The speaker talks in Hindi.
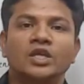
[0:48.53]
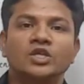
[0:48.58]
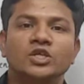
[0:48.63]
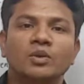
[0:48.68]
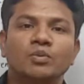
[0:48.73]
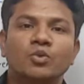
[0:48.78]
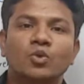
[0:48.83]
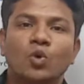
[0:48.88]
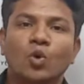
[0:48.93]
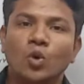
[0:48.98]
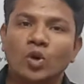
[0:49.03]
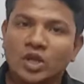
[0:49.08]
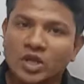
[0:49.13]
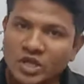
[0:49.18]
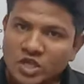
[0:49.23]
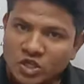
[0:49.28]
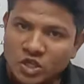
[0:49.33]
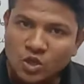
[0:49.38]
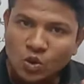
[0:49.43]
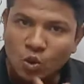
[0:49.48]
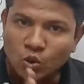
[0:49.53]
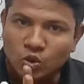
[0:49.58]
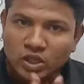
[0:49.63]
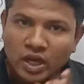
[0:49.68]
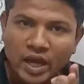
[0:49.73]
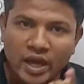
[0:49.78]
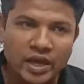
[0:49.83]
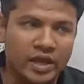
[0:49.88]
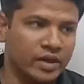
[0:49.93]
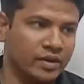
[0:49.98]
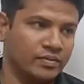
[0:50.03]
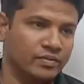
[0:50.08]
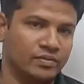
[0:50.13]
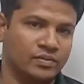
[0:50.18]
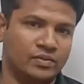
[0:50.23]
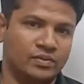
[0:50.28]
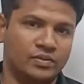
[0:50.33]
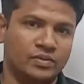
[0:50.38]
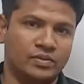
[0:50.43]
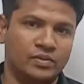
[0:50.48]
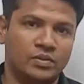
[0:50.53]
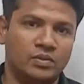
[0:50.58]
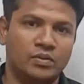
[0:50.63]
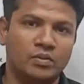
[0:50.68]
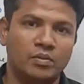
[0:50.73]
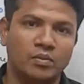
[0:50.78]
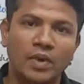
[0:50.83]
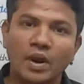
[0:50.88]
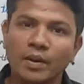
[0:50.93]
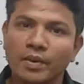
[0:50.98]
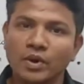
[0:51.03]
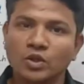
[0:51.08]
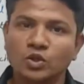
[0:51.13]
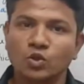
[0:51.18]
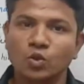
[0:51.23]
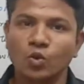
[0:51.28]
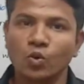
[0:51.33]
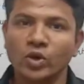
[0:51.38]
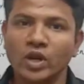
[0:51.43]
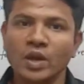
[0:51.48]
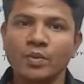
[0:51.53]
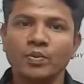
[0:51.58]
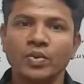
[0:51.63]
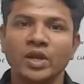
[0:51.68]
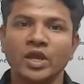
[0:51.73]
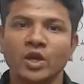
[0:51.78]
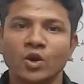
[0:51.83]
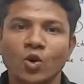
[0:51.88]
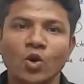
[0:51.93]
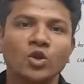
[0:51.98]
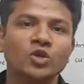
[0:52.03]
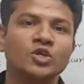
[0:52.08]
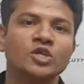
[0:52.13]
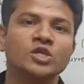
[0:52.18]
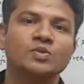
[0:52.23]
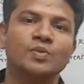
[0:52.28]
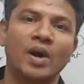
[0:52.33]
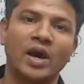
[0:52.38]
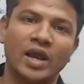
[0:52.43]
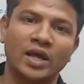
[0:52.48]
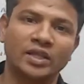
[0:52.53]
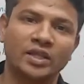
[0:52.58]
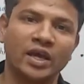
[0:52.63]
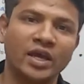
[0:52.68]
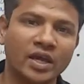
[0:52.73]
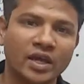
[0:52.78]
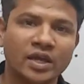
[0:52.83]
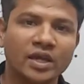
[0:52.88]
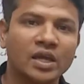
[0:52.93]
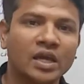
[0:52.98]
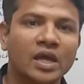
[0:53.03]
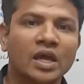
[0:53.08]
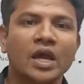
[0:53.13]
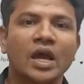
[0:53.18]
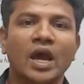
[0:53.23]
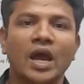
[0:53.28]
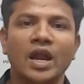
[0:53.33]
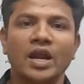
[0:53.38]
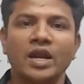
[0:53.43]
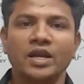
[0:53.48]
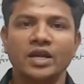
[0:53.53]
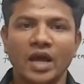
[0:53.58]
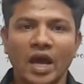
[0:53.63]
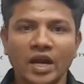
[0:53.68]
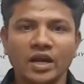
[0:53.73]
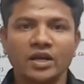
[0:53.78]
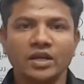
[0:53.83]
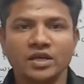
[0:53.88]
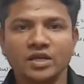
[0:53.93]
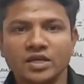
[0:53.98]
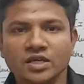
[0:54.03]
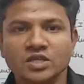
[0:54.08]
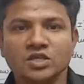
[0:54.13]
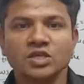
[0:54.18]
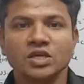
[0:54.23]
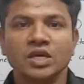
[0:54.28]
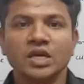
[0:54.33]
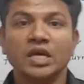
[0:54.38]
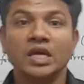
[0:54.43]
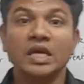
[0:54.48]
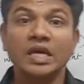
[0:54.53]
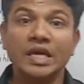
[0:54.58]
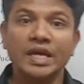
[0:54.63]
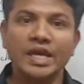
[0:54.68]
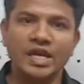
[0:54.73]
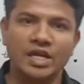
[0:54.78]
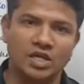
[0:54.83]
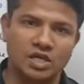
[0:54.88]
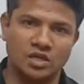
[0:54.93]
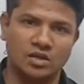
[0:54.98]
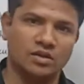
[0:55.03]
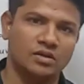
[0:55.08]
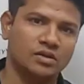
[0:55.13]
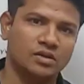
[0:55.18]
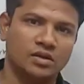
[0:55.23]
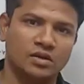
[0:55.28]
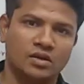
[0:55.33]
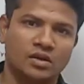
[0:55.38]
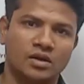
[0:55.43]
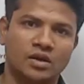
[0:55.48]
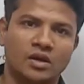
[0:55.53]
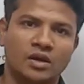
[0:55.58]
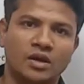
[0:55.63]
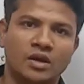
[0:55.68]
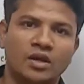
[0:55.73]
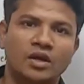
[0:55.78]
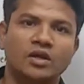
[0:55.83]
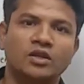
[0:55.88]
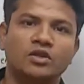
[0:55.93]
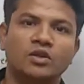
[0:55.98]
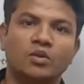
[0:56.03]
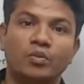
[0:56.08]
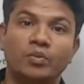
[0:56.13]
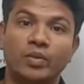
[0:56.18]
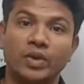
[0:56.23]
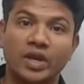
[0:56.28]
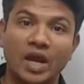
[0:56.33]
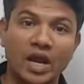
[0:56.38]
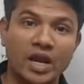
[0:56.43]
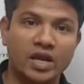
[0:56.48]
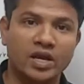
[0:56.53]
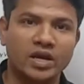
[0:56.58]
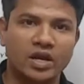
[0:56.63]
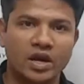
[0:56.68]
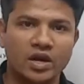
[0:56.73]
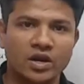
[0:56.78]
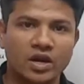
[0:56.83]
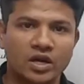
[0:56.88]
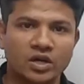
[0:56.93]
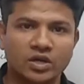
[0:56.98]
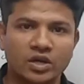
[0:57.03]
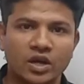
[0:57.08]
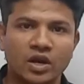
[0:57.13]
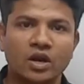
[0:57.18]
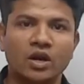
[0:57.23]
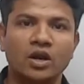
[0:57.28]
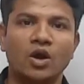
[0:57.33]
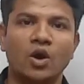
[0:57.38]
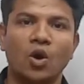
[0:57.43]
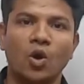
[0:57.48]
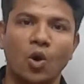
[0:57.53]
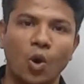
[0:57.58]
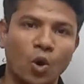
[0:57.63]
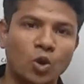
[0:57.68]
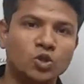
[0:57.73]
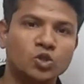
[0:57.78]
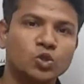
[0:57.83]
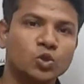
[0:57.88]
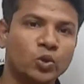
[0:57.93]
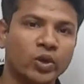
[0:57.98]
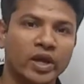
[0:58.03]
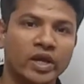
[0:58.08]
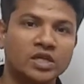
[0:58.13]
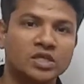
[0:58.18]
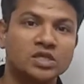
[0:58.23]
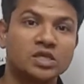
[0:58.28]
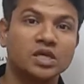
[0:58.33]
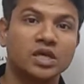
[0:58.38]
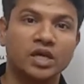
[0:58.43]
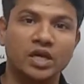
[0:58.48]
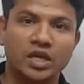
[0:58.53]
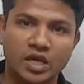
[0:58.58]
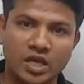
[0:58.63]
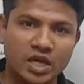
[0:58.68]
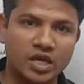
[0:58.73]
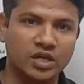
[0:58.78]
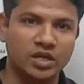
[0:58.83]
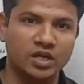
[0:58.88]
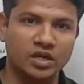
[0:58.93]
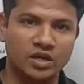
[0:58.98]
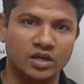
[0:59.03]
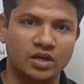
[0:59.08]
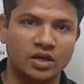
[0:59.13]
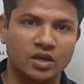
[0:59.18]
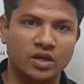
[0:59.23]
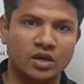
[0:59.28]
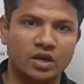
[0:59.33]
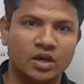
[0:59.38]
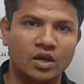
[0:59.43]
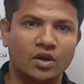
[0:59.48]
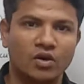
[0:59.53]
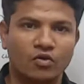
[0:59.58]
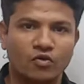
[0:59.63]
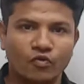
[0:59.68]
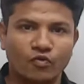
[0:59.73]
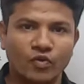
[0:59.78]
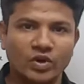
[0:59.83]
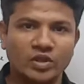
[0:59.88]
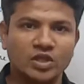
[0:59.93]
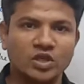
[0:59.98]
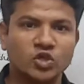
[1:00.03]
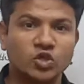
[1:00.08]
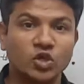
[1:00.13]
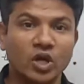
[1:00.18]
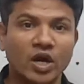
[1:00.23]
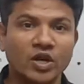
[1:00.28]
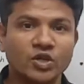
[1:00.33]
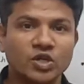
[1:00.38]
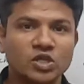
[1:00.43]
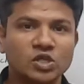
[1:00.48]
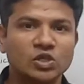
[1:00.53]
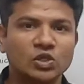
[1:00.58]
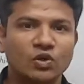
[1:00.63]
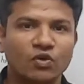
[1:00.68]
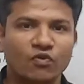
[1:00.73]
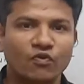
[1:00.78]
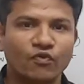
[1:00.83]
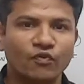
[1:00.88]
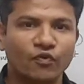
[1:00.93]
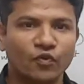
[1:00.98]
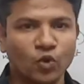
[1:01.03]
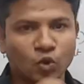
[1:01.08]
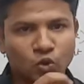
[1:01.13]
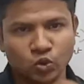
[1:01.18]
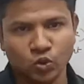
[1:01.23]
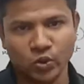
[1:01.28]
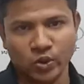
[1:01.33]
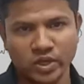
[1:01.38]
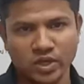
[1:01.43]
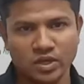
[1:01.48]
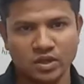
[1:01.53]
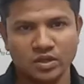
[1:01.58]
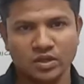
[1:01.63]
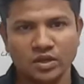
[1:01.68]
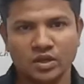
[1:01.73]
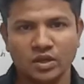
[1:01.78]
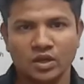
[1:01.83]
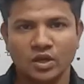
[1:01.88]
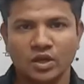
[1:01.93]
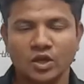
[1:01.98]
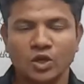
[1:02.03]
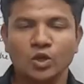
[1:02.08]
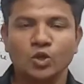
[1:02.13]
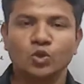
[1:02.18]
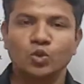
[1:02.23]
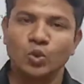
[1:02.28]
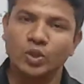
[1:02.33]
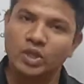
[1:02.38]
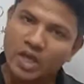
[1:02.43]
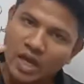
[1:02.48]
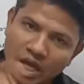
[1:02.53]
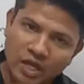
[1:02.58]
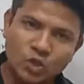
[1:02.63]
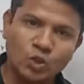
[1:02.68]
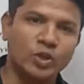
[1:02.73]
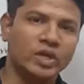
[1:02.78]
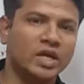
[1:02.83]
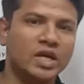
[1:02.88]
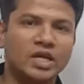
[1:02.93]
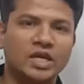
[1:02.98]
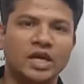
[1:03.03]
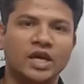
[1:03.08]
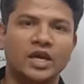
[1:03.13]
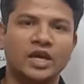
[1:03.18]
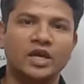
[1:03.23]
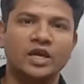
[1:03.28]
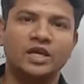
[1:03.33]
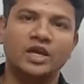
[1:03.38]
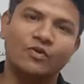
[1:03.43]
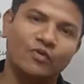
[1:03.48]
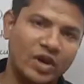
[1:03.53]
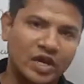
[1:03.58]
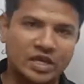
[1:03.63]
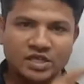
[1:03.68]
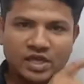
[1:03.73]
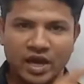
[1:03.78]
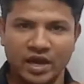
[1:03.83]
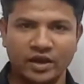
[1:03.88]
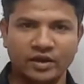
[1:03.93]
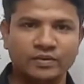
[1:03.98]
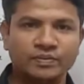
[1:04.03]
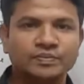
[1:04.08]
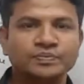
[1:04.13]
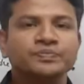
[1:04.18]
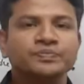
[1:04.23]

जब कोलिजन होता है बराबर तो वो टाइम पर एक और चीज़ बाहर आता है एंड दैट इज़ हीट द मेटालिक कंडक्टर ऑल्सो गेट्स हीटेड वेन द चार्जेस फ्लो थ्रू इट तो ये जो हीट है ये वहीं से आया